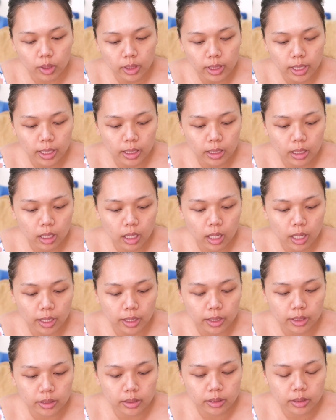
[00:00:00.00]
ว่าแกะยังไง
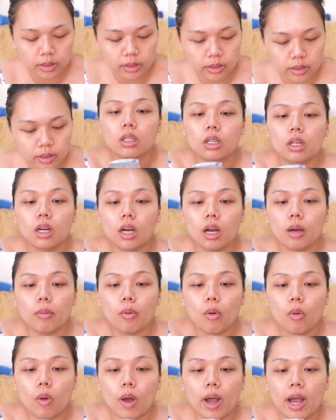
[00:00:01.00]
เขา
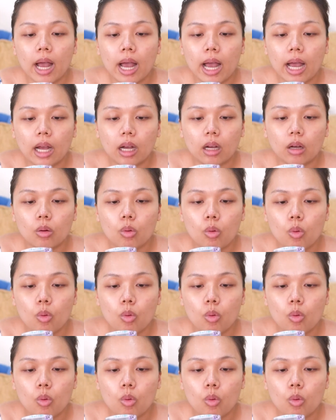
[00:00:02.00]
บอกว่าหัก